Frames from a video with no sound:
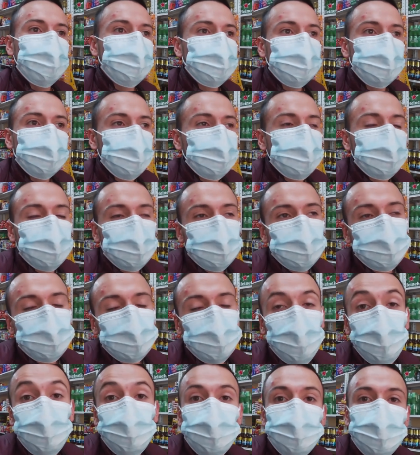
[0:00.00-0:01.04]
es, es que es
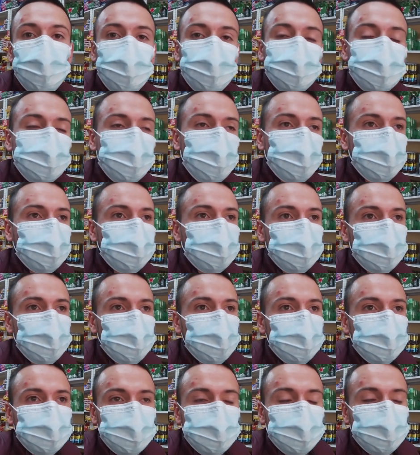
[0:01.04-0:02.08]
un trabajo muy agotador
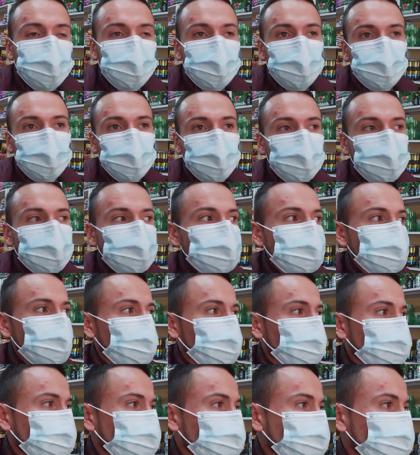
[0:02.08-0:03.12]
y eso es lo que no me
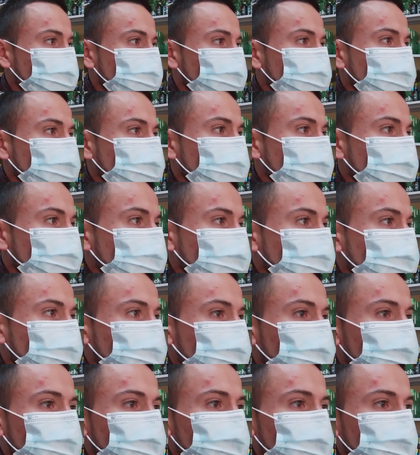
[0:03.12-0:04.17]
gusta.
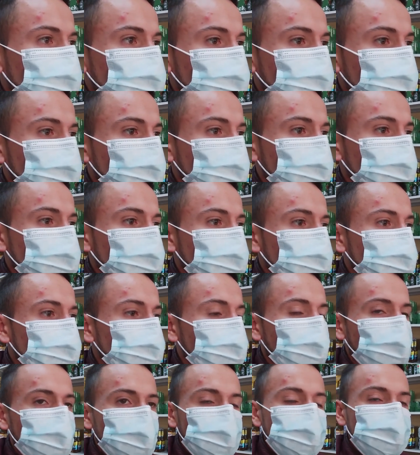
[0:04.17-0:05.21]
Pero
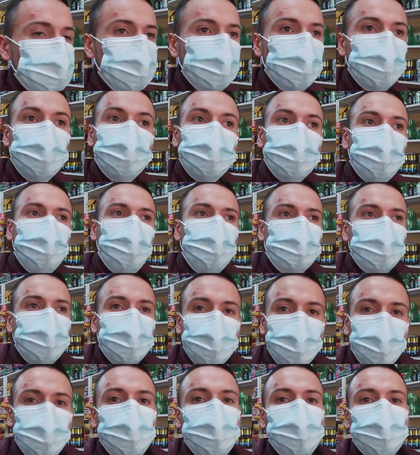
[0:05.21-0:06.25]
digamos que en, en la
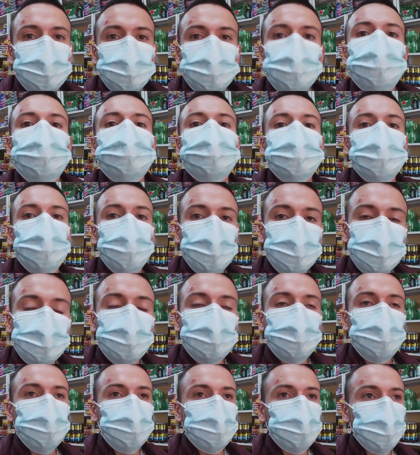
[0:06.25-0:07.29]
manera de tu ser
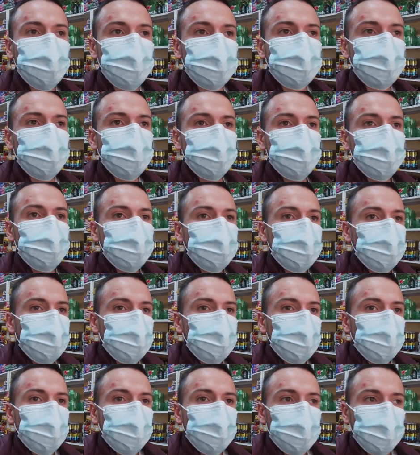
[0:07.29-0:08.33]
independiente
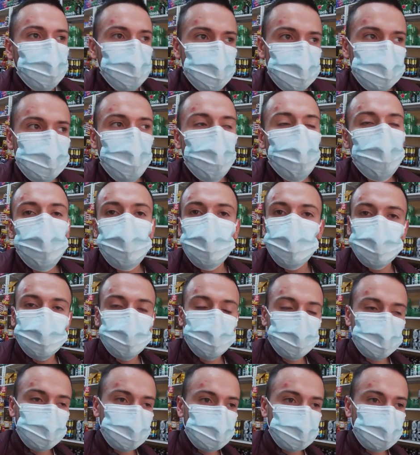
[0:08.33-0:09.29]
es bacano